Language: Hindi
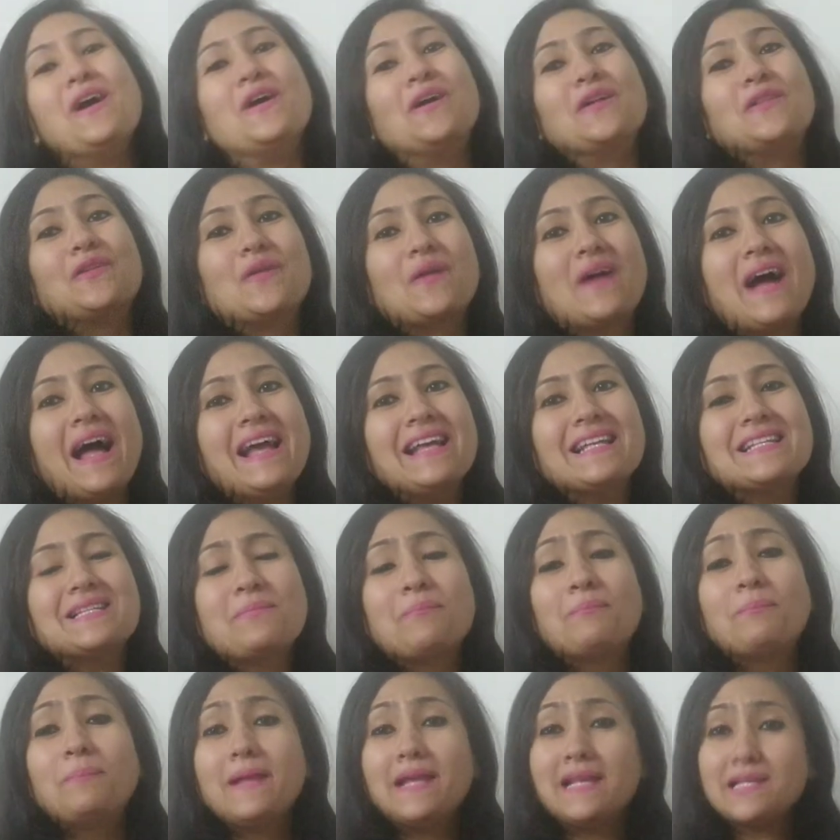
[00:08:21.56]
तो गाइस
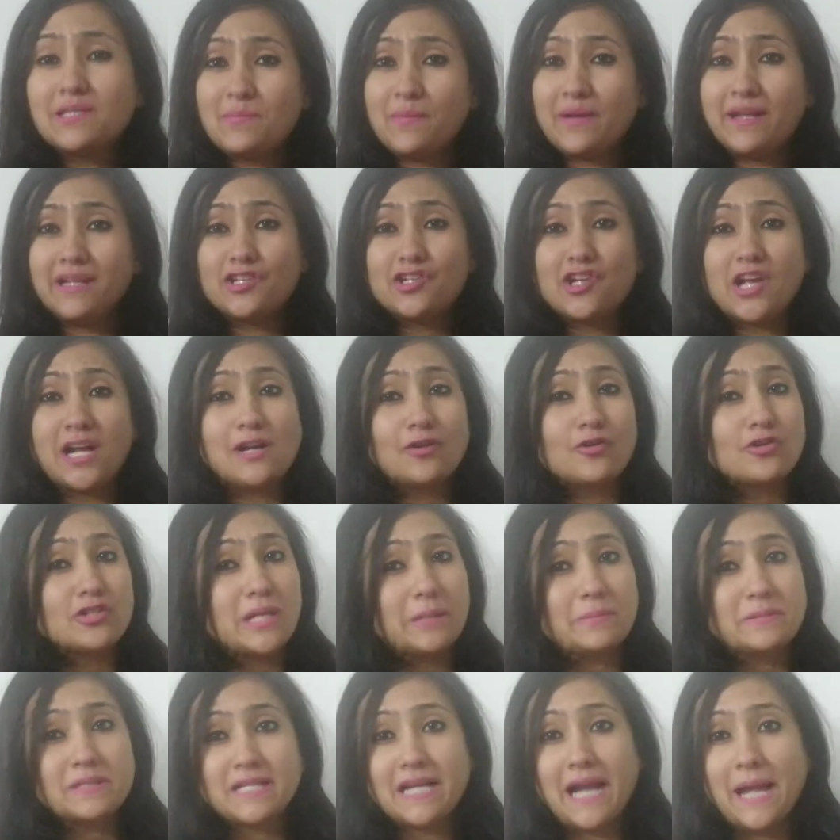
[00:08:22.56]
प्लीज मेरे चैनल को
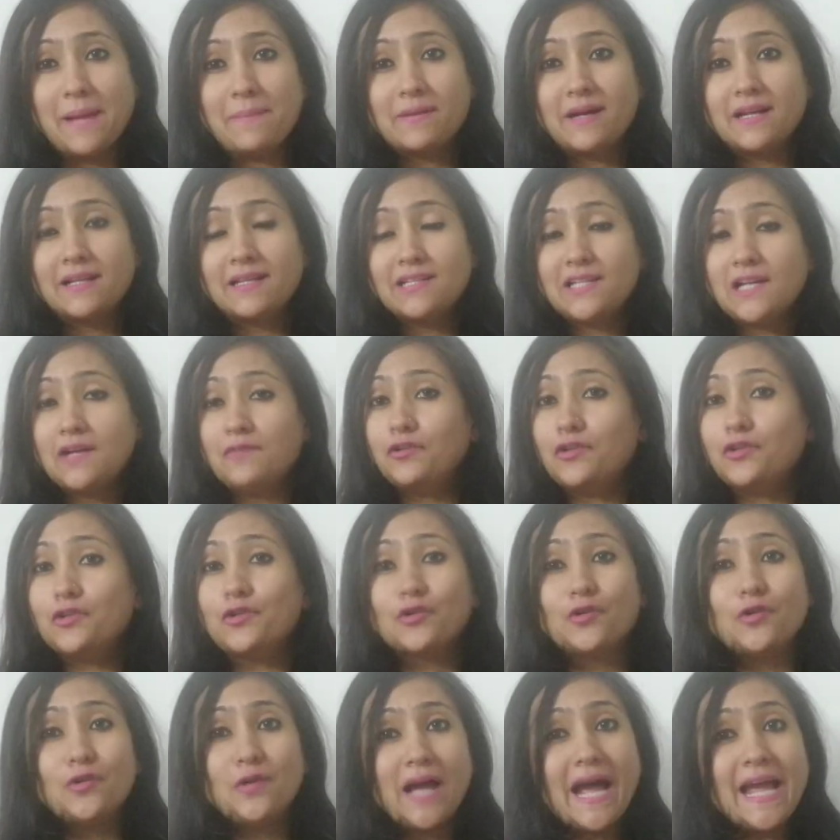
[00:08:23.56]
सब्सक्राइब कर दीजिए वीडियो
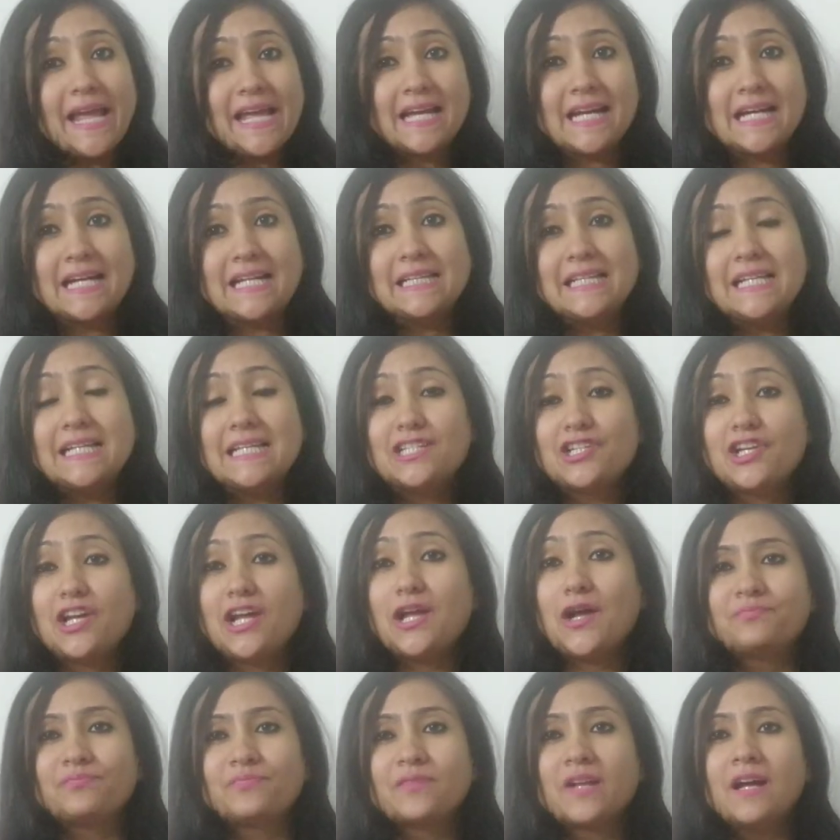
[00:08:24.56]
को लाइक कर दीजिए
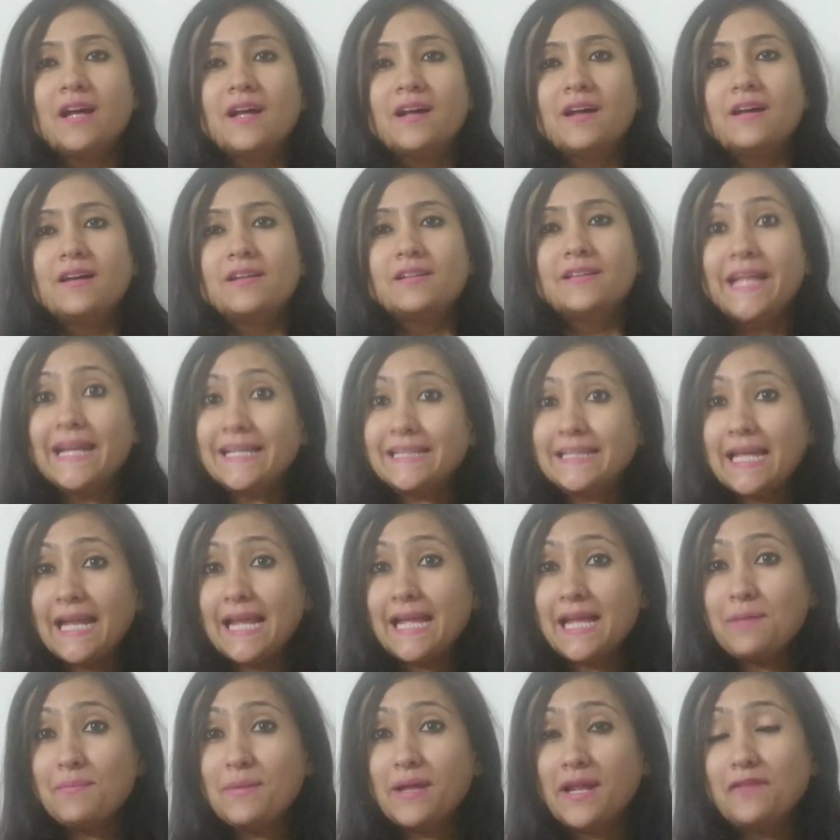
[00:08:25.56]
देखते
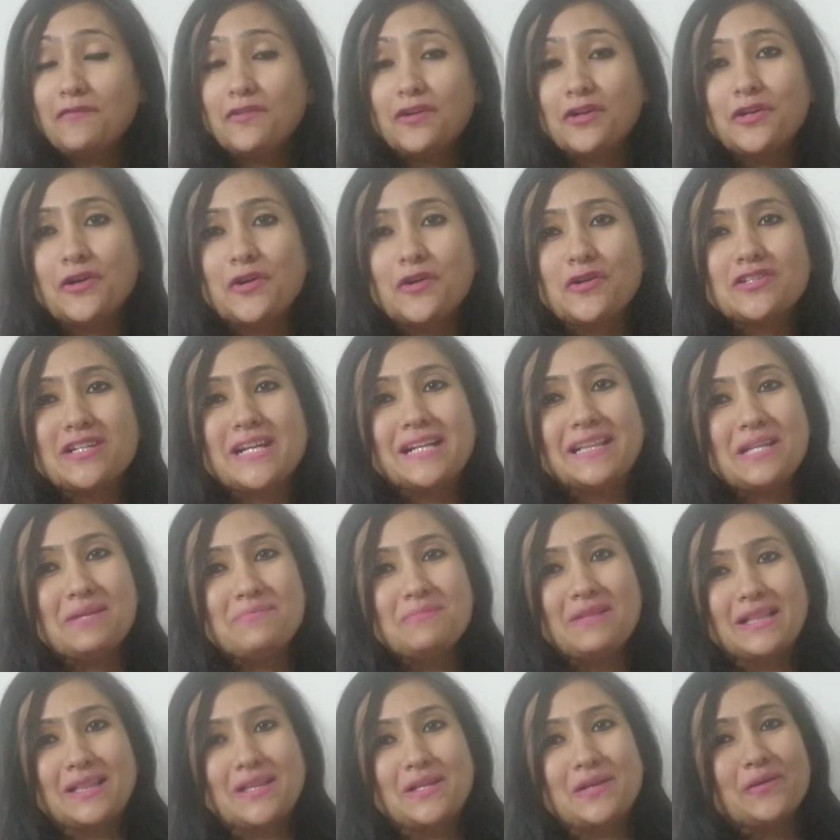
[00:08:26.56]
रहिए मेरे वीडियो जल्दी
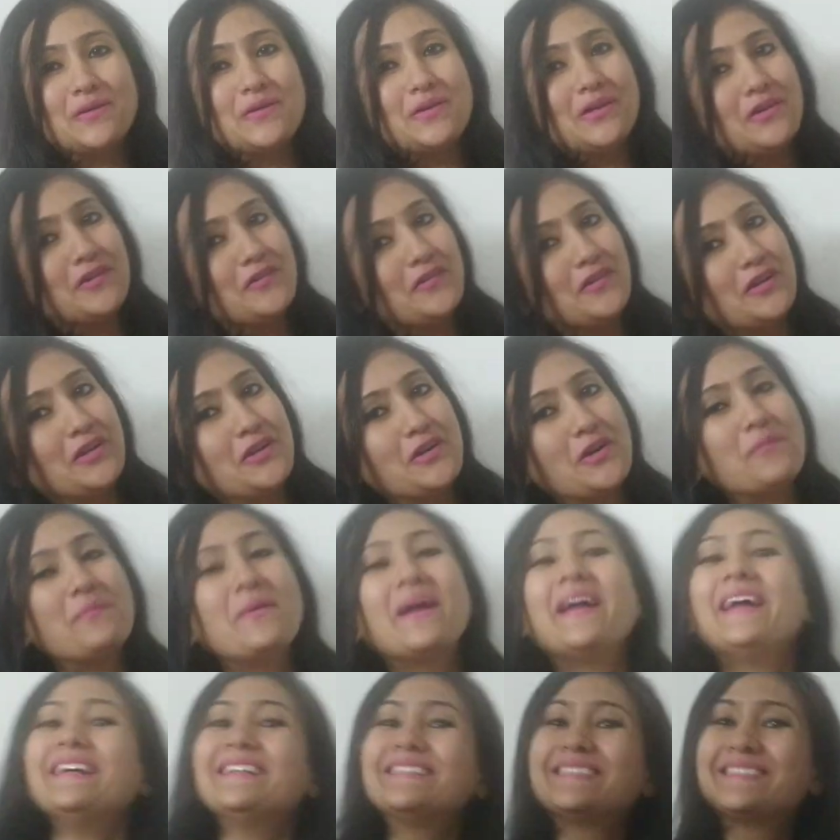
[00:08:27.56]
मिलती हूँ न्यू वीडियो में
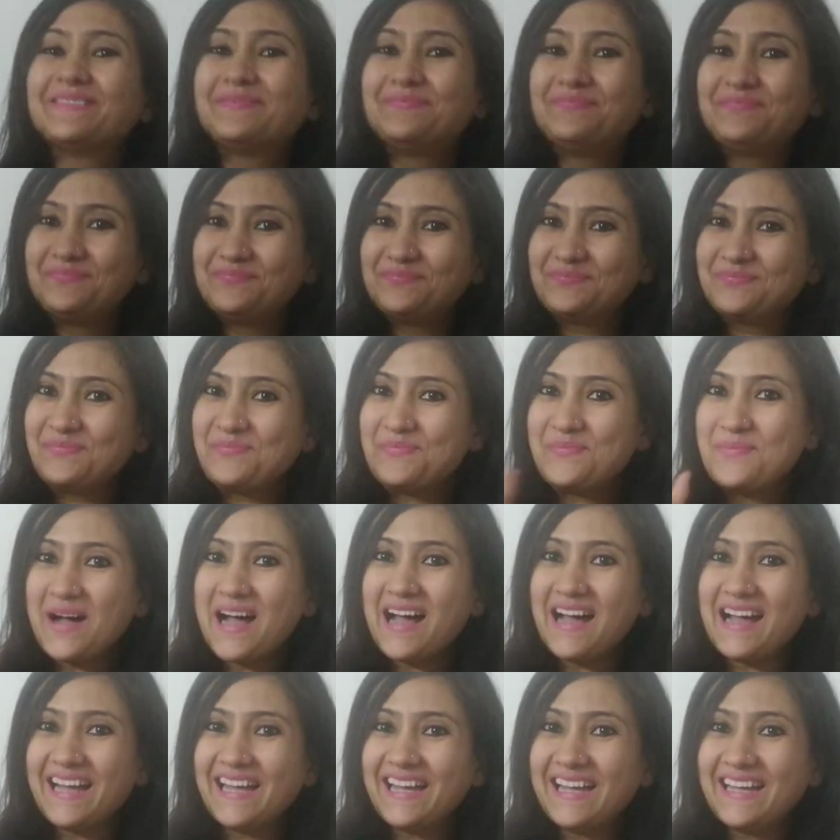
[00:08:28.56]

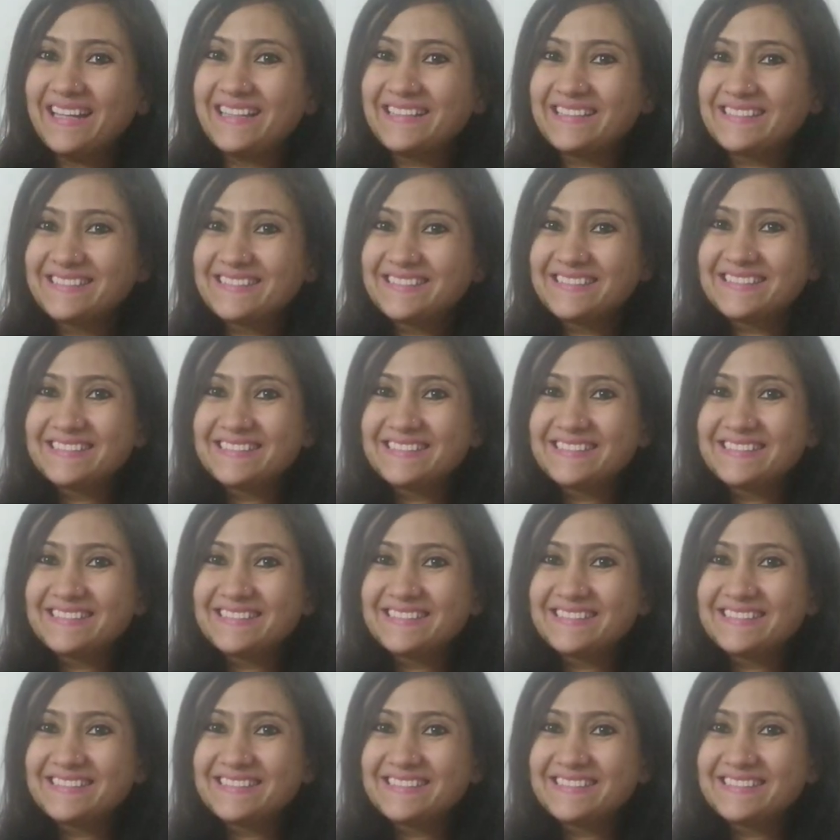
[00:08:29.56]
बाय